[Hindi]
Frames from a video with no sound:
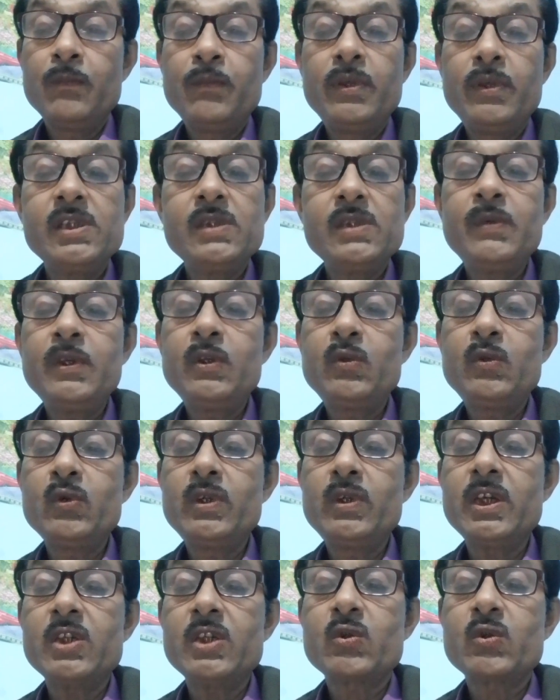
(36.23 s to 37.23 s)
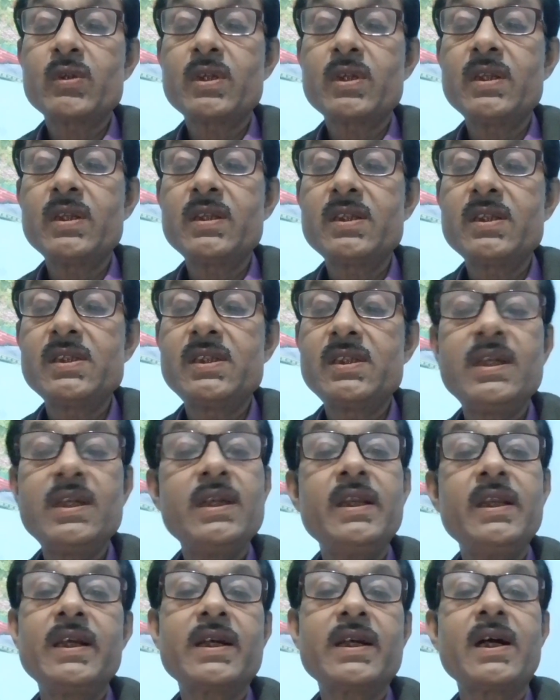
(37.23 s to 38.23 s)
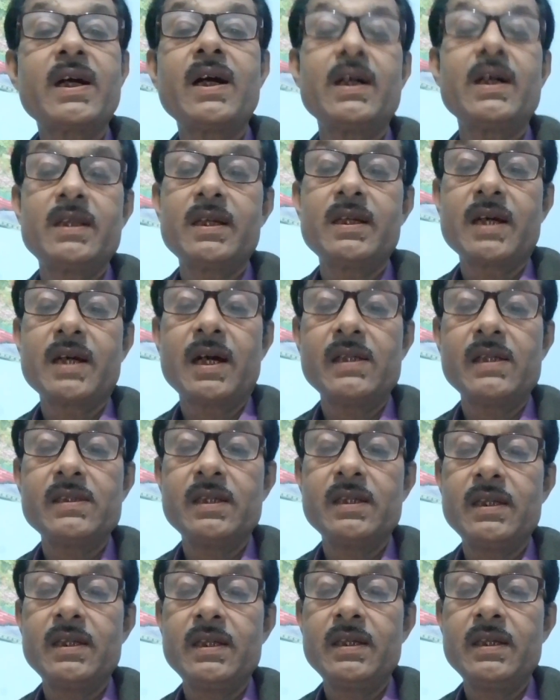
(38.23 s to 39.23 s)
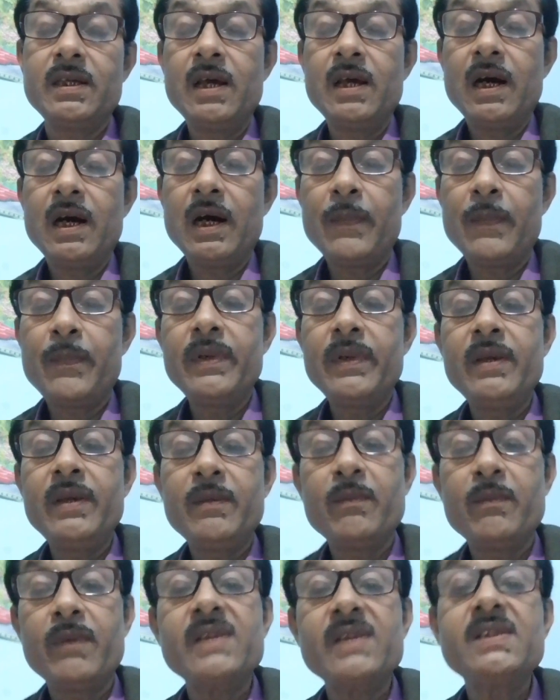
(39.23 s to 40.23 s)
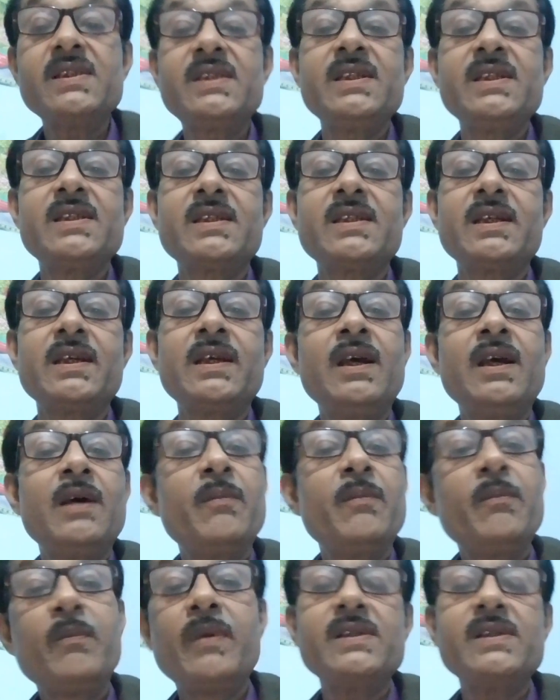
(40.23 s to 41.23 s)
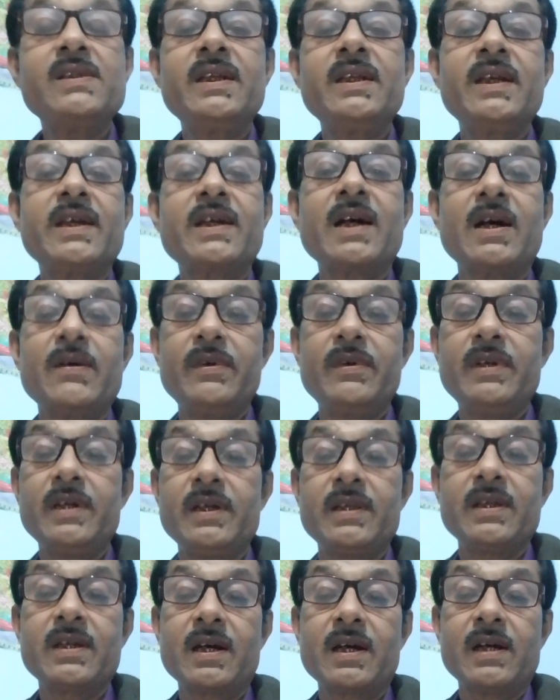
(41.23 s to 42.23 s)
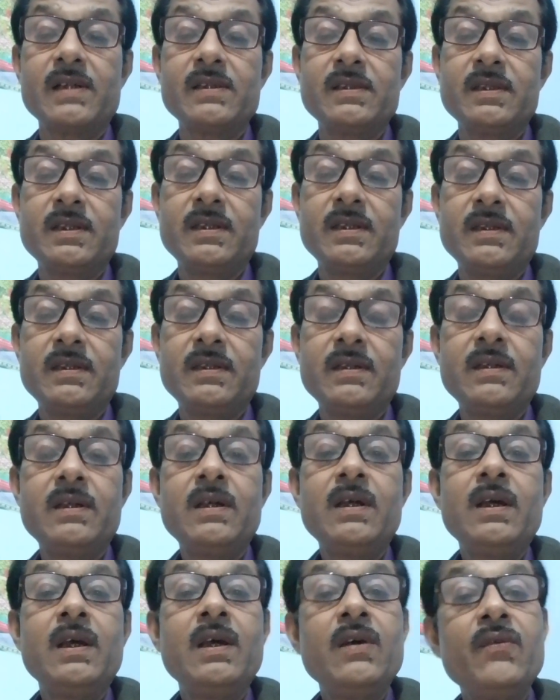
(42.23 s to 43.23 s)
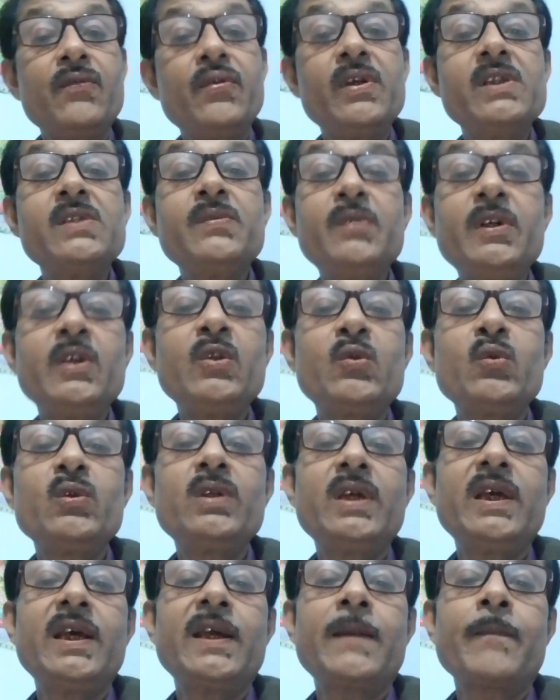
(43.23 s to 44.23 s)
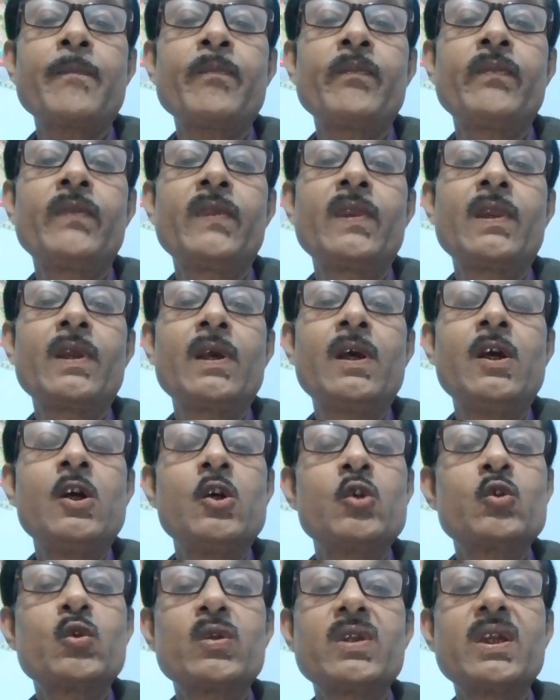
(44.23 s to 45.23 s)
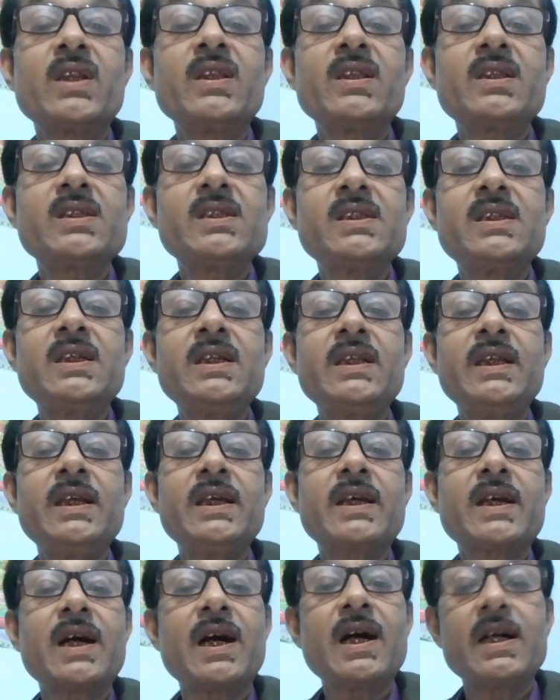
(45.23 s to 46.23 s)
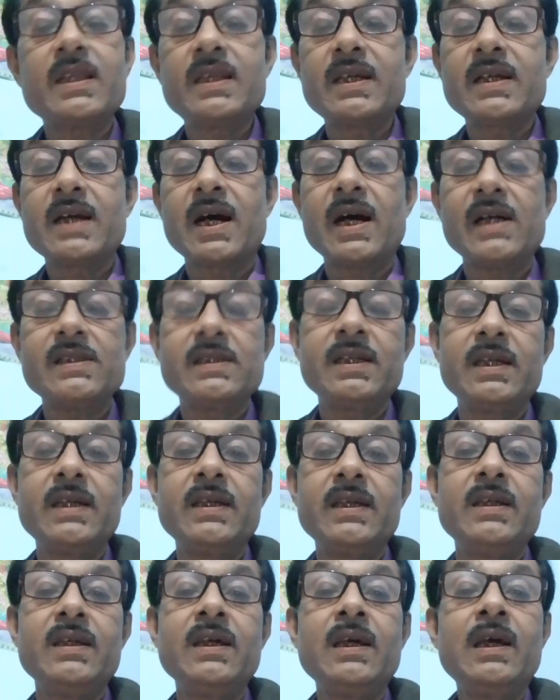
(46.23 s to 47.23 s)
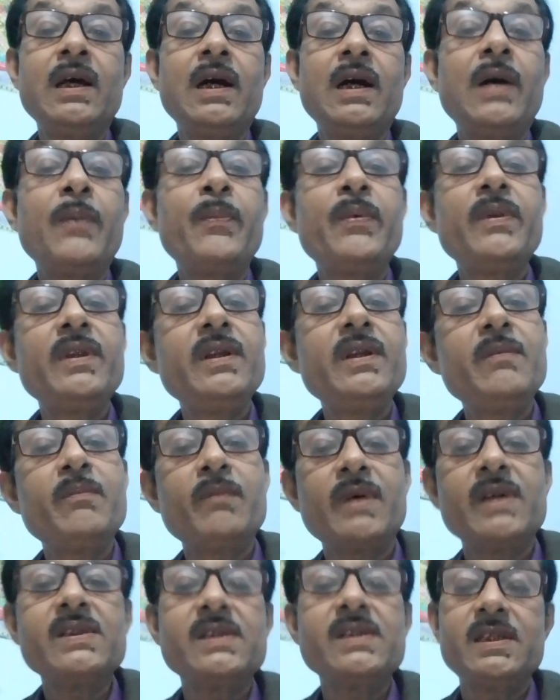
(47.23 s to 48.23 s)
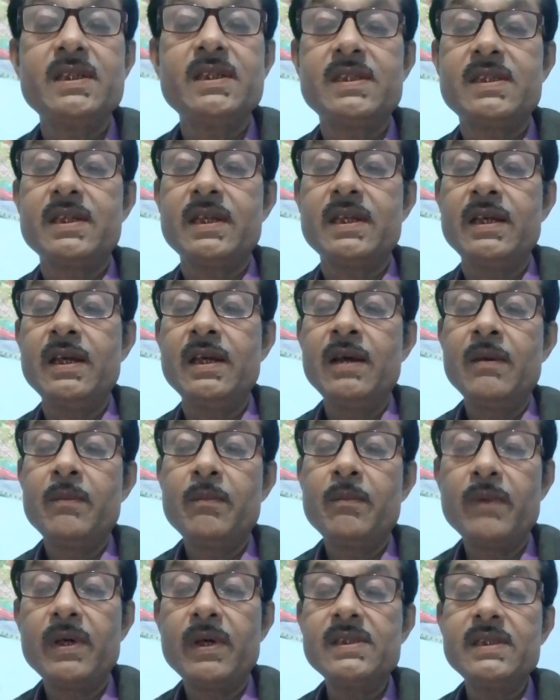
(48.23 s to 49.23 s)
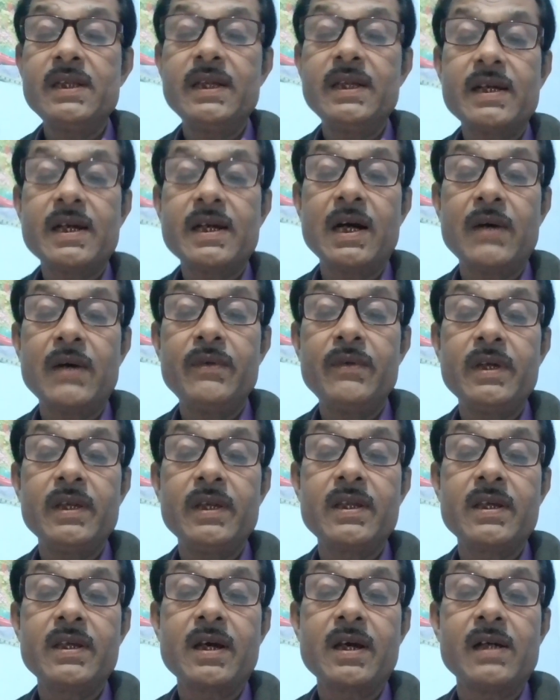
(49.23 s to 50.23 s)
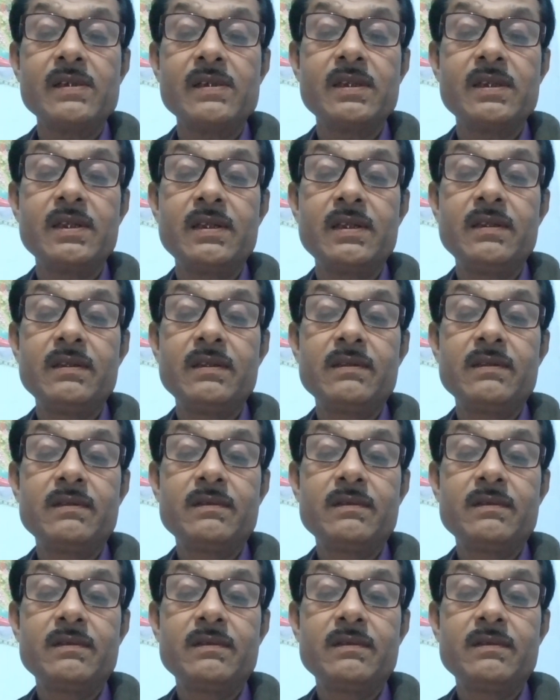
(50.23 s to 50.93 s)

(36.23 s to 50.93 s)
फिर भी तुझे स्वतंत्र जीने का अधिकार नहीं अपनी मर्जी से मरने का भी अधिकार नहीं फिर भी तुझे स्वतंत्र जीने का अधिकार नहीं अपनी मर्जी से मरने का भी अधिकार नहीं